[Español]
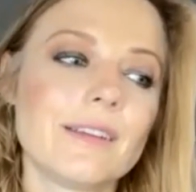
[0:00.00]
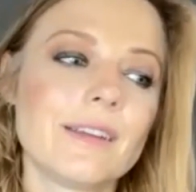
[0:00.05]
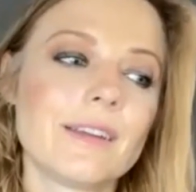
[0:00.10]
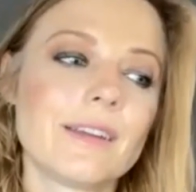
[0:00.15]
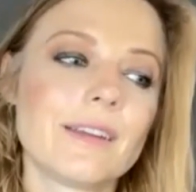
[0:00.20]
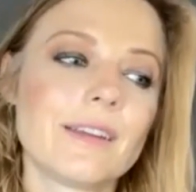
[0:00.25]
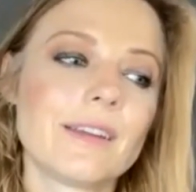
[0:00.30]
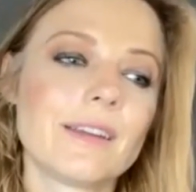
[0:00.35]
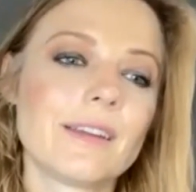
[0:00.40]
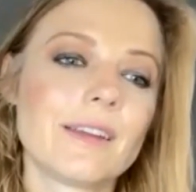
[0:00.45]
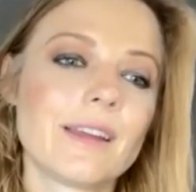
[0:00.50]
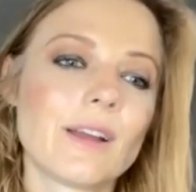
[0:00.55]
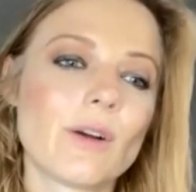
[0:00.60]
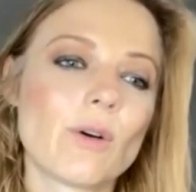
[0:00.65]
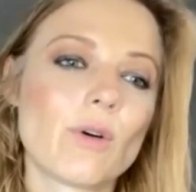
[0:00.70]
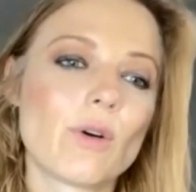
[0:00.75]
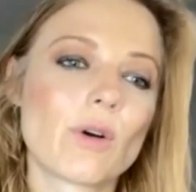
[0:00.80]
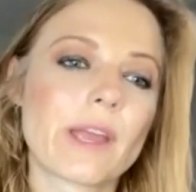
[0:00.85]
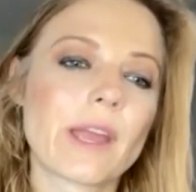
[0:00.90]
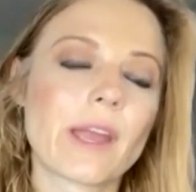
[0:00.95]
Eh,
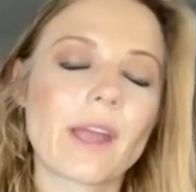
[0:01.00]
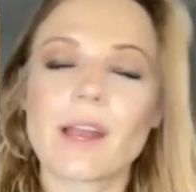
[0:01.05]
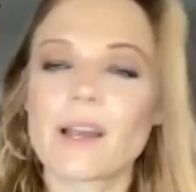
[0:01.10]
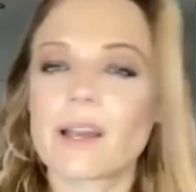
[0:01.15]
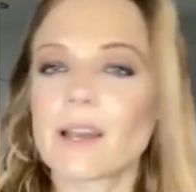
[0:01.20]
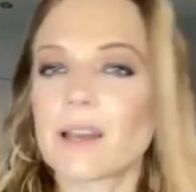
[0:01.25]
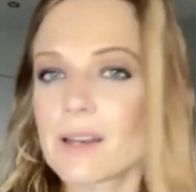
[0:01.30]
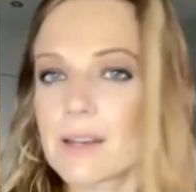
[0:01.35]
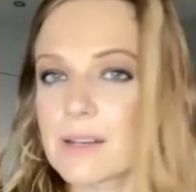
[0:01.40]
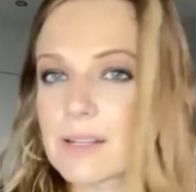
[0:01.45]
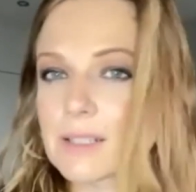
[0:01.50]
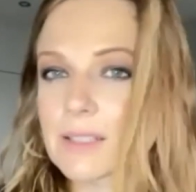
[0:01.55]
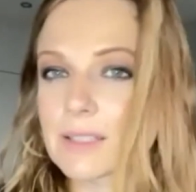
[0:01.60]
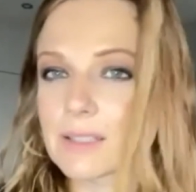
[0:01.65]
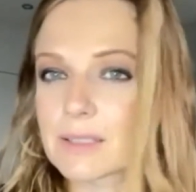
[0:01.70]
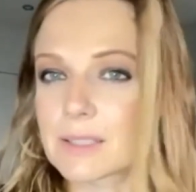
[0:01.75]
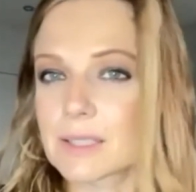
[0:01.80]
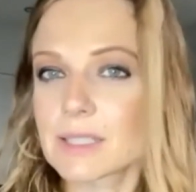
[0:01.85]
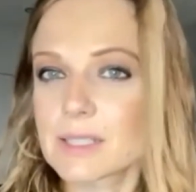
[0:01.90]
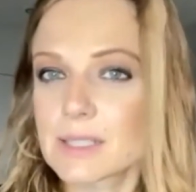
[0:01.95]
o que generan
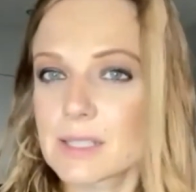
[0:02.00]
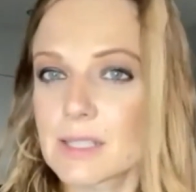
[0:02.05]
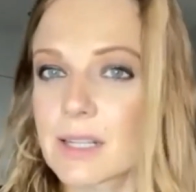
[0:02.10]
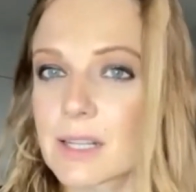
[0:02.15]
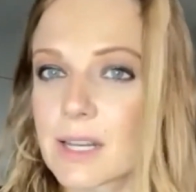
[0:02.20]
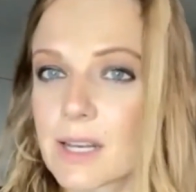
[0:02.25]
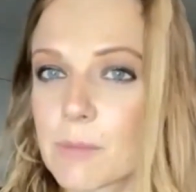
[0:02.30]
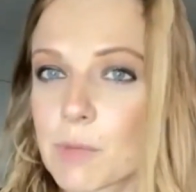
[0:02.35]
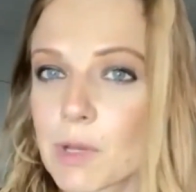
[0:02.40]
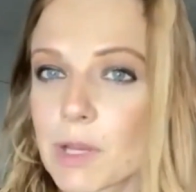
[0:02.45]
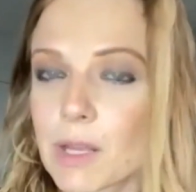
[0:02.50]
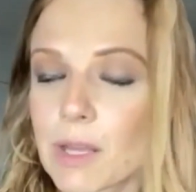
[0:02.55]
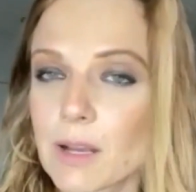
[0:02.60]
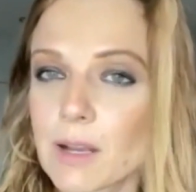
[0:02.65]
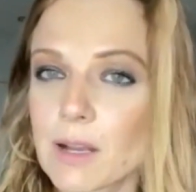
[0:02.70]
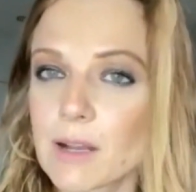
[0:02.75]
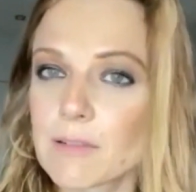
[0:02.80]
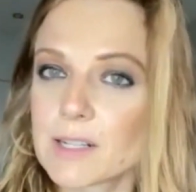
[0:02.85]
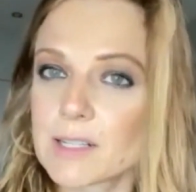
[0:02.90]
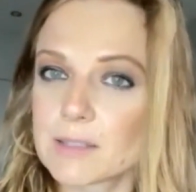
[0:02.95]
esas escenas del crimen que
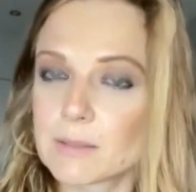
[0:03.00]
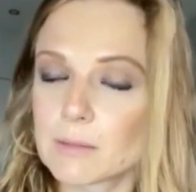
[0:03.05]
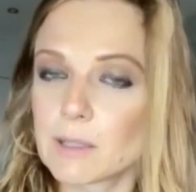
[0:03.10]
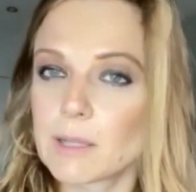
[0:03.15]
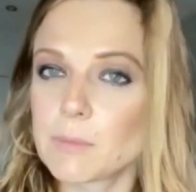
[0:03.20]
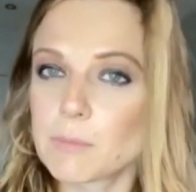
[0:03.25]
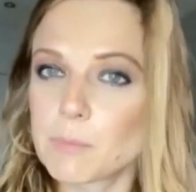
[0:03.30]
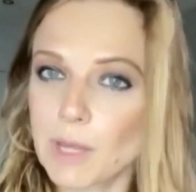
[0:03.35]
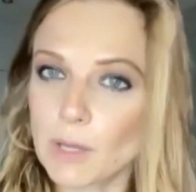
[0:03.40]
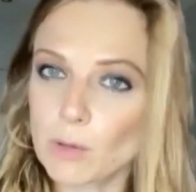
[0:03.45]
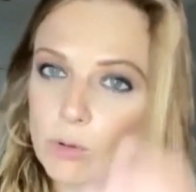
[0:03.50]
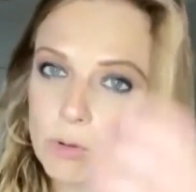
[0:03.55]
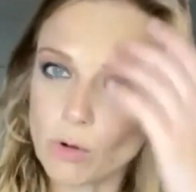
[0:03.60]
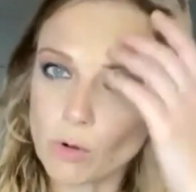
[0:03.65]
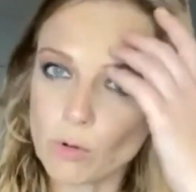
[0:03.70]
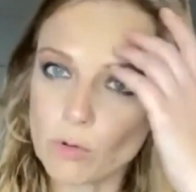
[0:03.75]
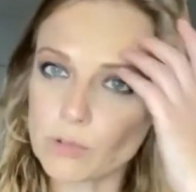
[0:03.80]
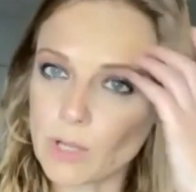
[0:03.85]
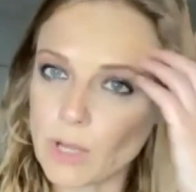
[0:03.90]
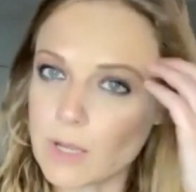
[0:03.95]
acaba limpiando
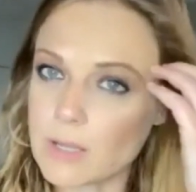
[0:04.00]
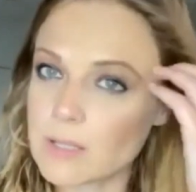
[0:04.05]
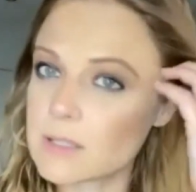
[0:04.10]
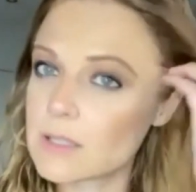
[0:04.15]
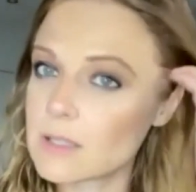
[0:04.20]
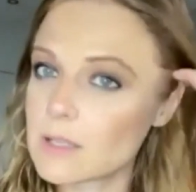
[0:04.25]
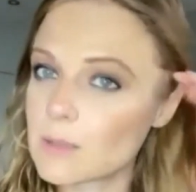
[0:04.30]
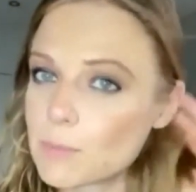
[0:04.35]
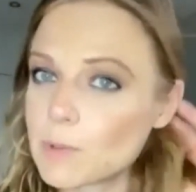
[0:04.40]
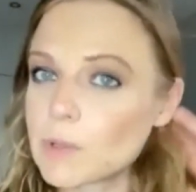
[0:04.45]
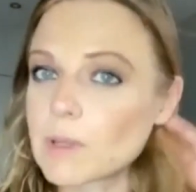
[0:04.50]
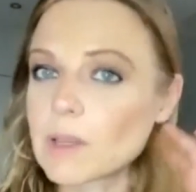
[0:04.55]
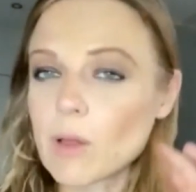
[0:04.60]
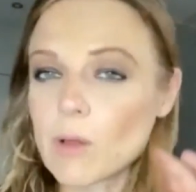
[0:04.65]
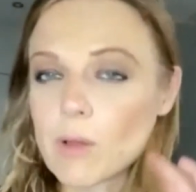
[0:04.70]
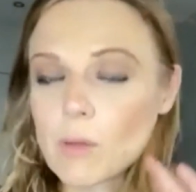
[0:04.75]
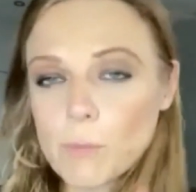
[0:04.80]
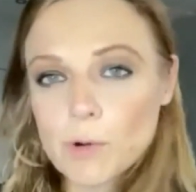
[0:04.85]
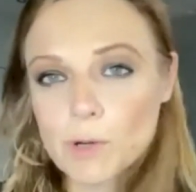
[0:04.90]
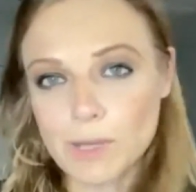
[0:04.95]
Rosa, que es
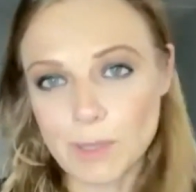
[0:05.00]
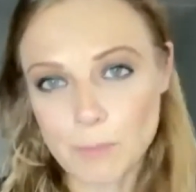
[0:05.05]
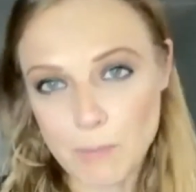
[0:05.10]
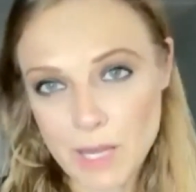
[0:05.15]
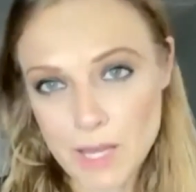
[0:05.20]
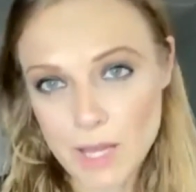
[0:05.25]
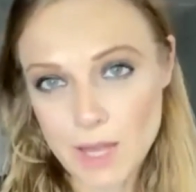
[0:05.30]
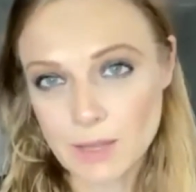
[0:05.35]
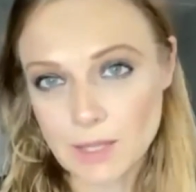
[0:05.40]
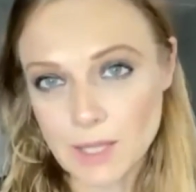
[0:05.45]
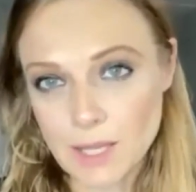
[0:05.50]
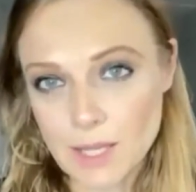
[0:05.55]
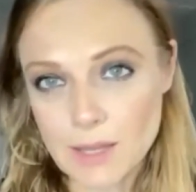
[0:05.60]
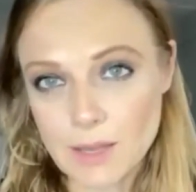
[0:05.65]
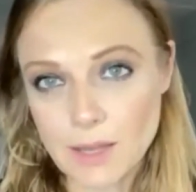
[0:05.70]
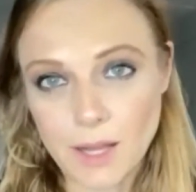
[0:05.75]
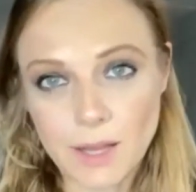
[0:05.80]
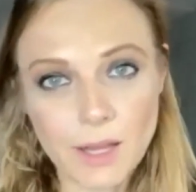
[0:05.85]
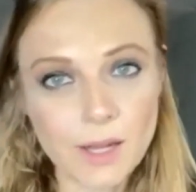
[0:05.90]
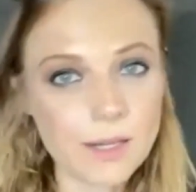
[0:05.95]
interpretado por Damayanti
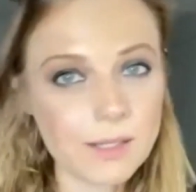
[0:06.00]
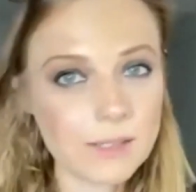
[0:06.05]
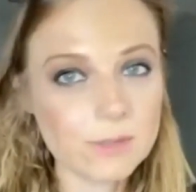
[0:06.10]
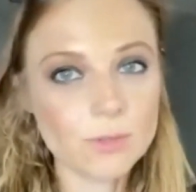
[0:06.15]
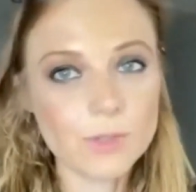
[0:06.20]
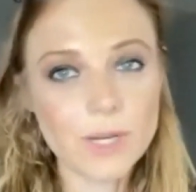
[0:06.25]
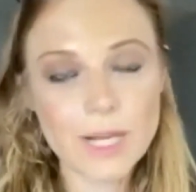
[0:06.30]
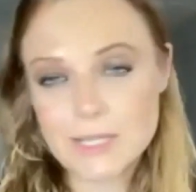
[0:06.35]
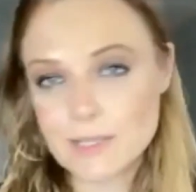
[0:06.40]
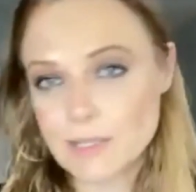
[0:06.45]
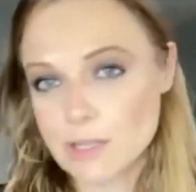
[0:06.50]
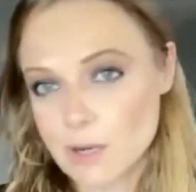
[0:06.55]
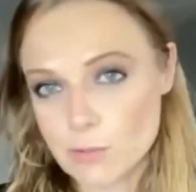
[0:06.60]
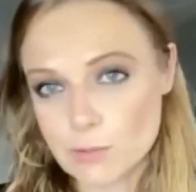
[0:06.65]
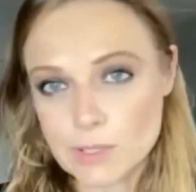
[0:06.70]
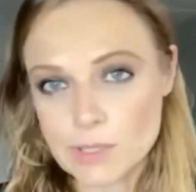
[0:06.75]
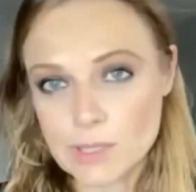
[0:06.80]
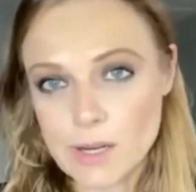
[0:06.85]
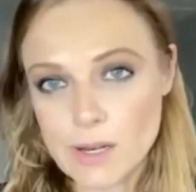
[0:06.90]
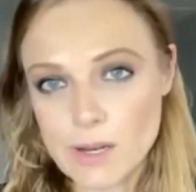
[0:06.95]
Quintanar, que es una
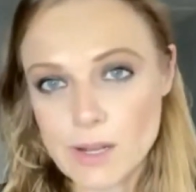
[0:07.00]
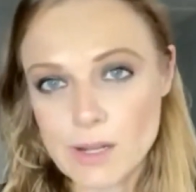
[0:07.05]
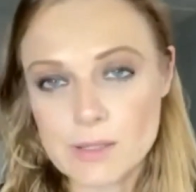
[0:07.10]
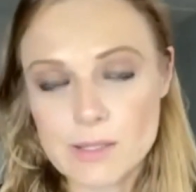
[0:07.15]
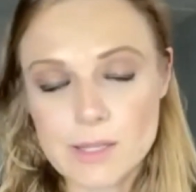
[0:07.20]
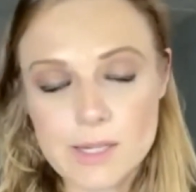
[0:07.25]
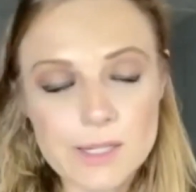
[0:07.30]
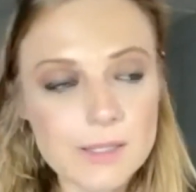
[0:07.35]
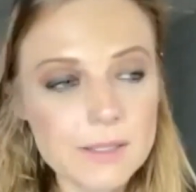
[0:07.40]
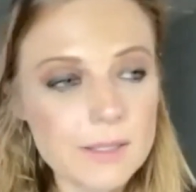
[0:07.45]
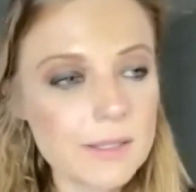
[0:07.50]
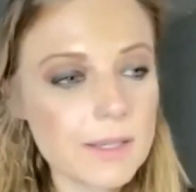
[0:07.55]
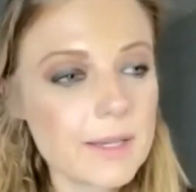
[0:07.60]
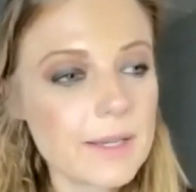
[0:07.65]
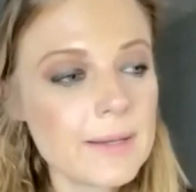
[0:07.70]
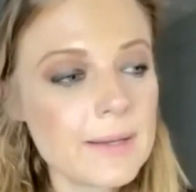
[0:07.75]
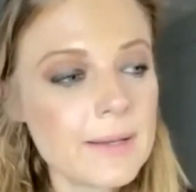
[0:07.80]
extraordinaria actriz.